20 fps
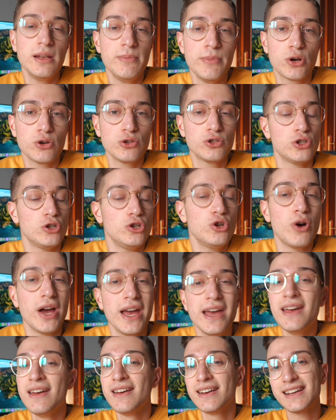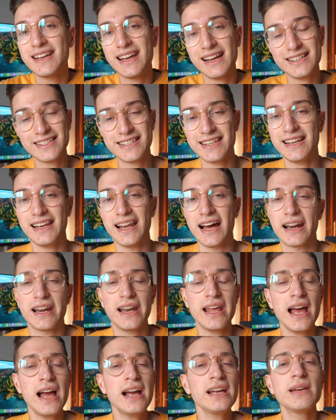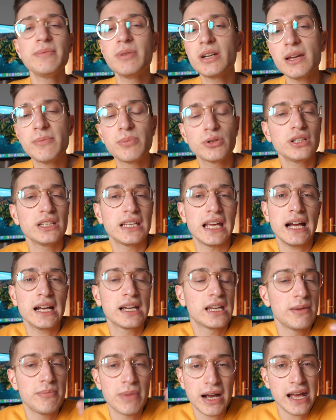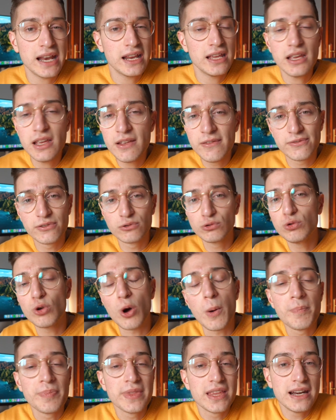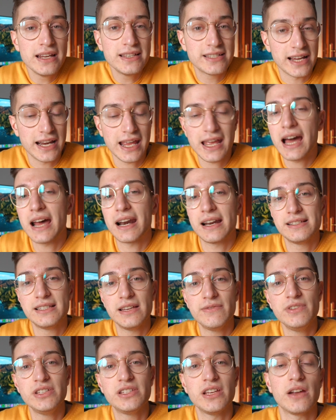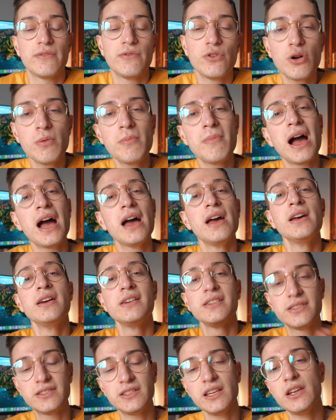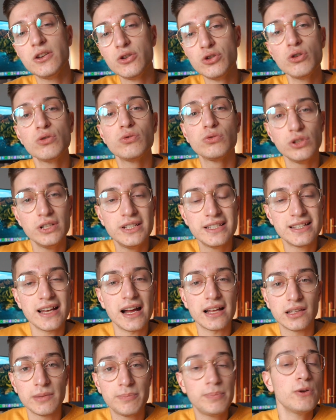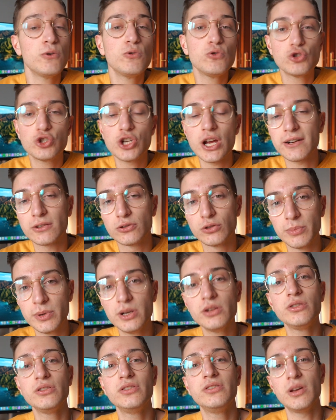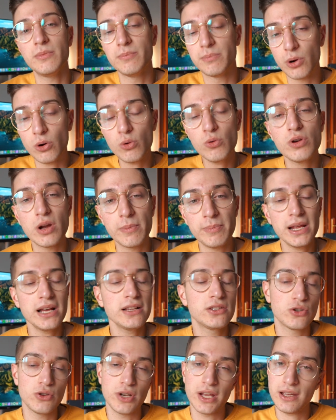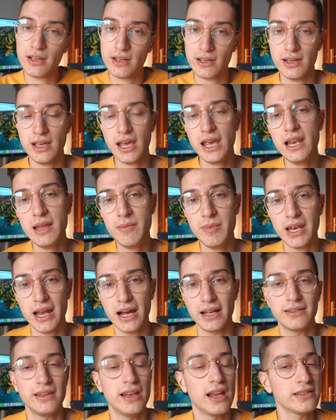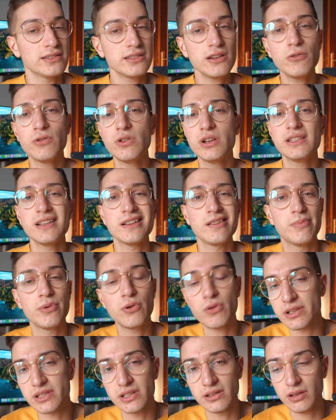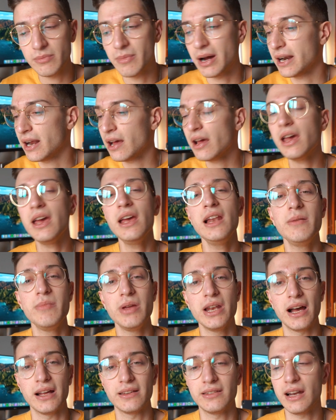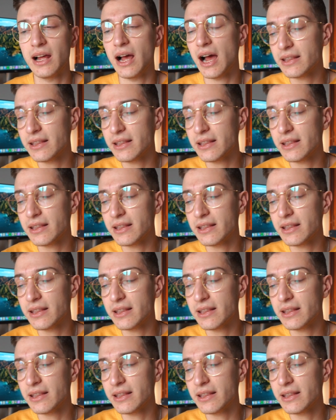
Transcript: il mio consiglio è è cancellarle, anche perché potete anche magari in futuro riscaricarle se vi servono, ma se non utilizzate per un certo periodo di tempo un'applicazione eliminatela. Se non utilizzate per una settimana, eliminatela.